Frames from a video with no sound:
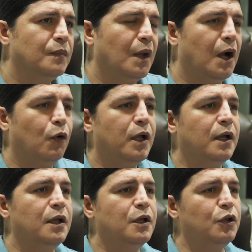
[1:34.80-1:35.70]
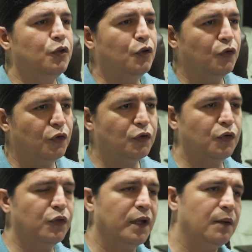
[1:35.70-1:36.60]
Ahora,
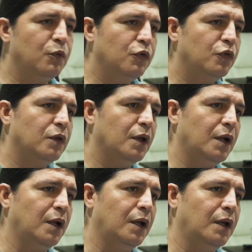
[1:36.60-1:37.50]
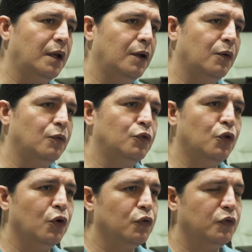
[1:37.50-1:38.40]
nosotros tenemos eh,
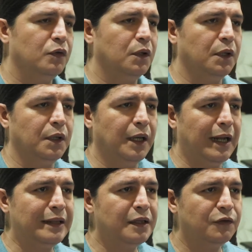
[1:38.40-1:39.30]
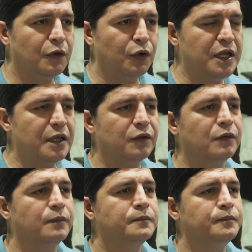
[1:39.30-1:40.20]
dos grandes teorías,
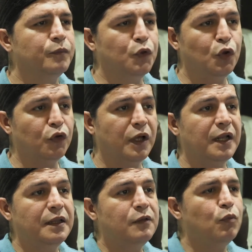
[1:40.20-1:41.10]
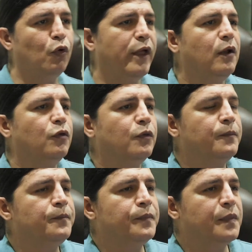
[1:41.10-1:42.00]
dos grandes modelos
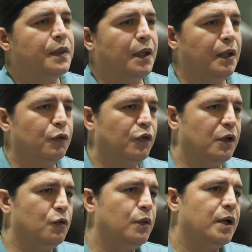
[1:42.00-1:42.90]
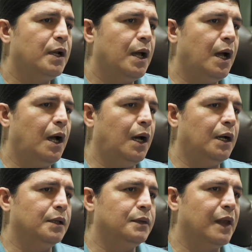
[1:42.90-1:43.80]
que nos ayudan
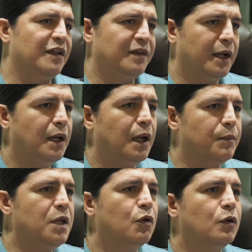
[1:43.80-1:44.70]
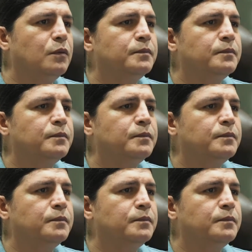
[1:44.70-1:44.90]
a trazar el camino